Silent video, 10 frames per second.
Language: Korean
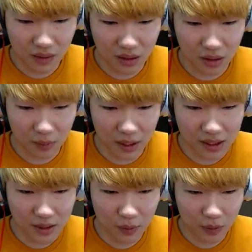이건
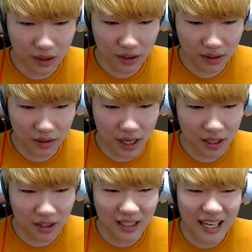80%로 한 대
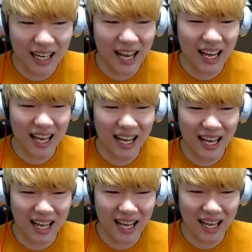때려서
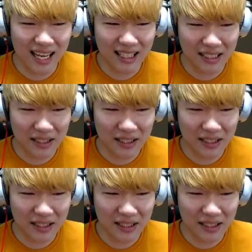아하이